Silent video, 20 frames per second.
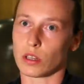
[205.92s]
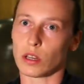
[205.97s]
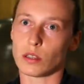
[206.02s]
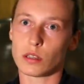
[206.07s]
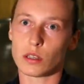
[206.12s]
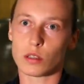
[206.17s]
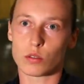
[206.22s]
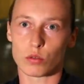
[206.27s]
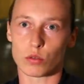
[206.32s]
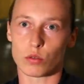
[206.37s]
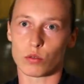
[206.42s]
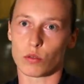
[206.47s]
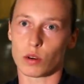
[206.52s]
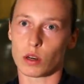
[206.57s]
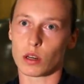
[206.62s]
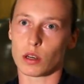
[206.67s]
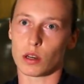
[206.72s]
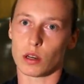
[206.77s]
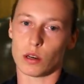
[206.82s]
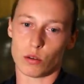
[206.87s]
années que
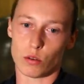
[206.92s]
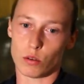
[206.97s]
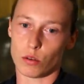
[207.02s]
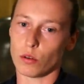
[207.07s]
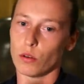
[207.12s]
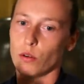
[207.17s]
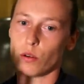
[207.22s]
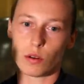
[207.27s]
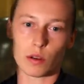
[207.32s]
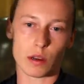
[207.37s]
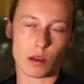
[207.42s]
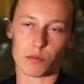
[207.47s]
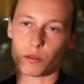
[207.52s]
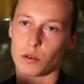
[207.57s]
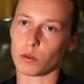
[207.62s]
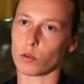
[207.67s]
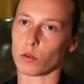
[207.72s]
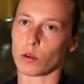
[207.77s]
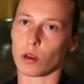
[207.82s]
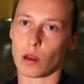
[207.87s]
voilà, elle,
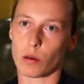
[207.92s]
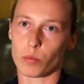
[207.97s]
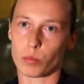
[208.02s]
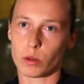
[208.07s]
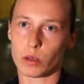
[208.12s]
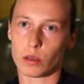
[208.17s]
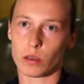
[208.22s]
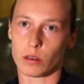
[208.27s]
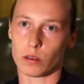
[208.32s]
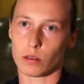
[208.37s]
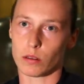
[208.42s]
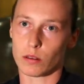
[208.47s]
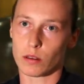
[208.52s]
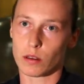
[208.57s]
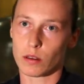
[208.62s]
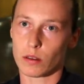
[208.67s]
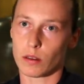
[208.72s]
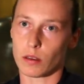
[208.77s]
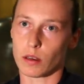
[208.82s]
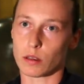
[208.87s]
fait que grimper
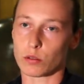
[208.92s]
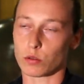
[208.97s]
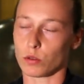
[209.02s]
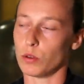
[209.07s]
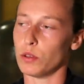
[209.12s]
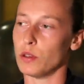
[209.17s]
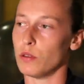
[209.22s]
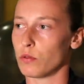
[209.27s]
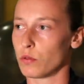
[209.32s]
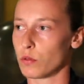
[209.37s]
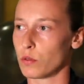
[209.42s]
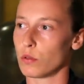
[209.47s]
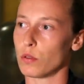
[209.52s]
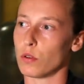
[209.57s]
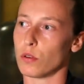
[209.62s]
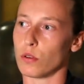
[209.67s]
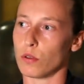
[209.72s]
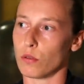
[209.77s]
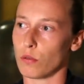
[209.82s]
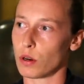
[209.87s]
et, que son niveau
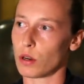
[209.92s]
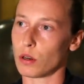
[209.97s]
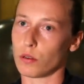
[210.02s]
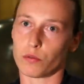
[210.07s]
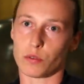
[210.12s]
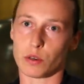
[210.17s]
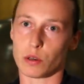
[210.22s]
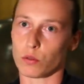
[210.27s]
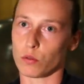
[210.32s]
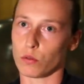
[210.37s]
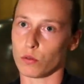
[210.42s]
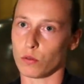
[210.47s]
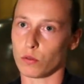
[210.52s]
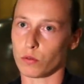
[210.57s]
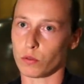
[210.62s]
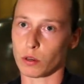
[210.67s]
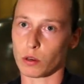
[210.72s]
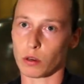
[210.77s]
euh, voilà, fait que fait